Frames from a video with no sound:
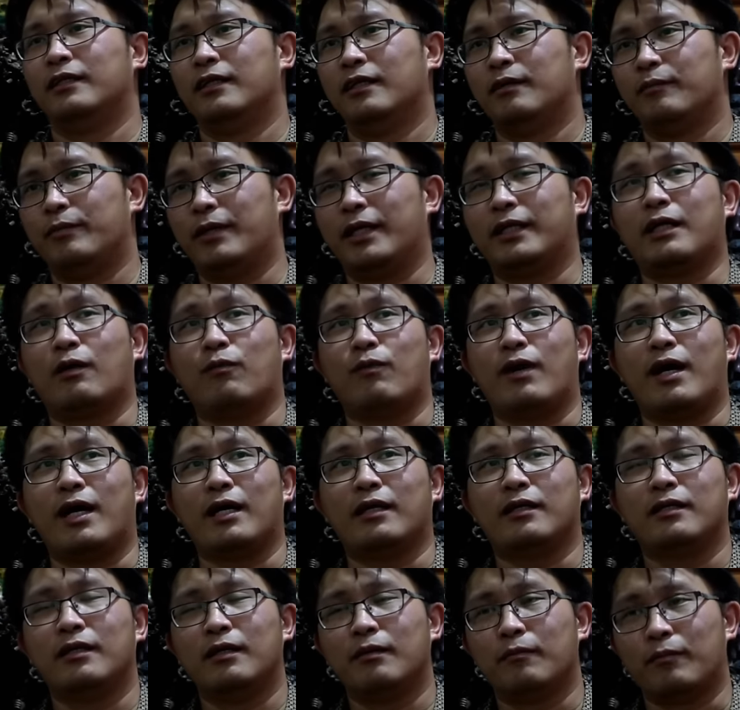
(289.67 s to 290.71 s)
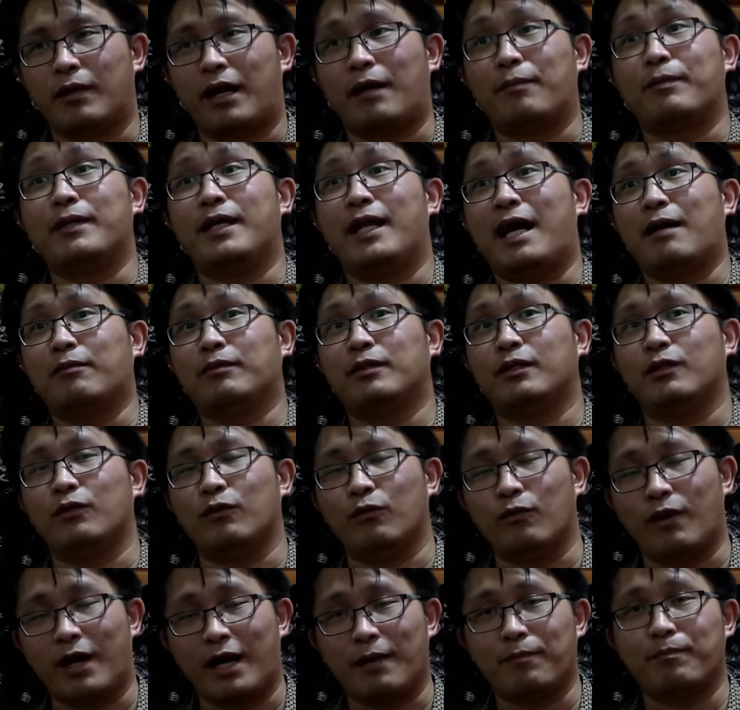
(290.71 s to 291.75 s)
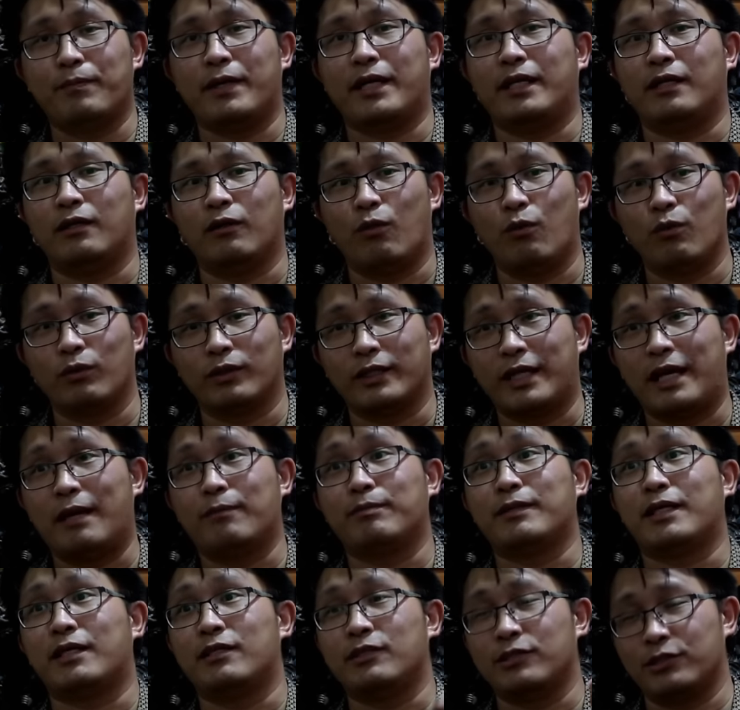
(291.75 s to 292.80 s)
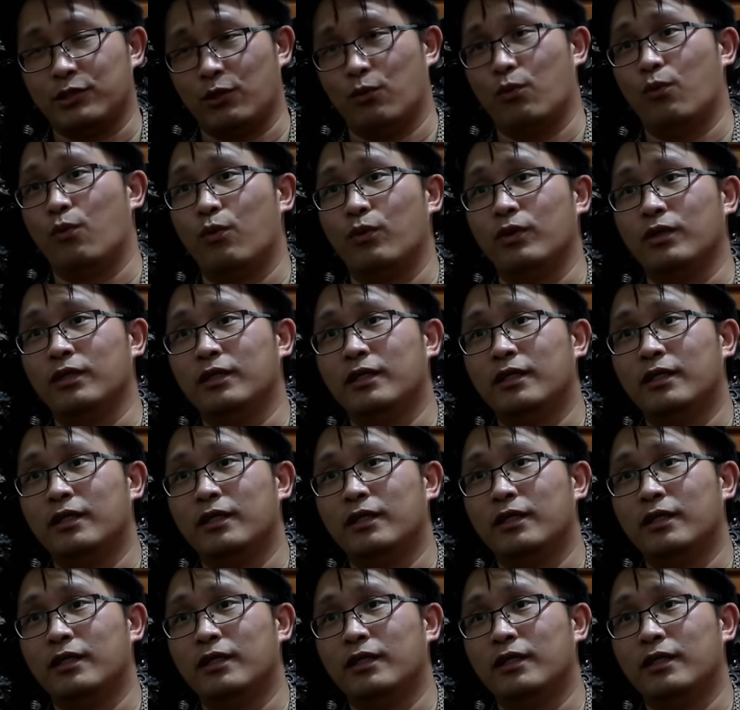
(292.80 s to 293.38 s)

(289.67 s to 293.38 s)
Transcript: เพียงแต่ว่าพระพิราบถือว่าเป็นองค์เทพชั้นสูง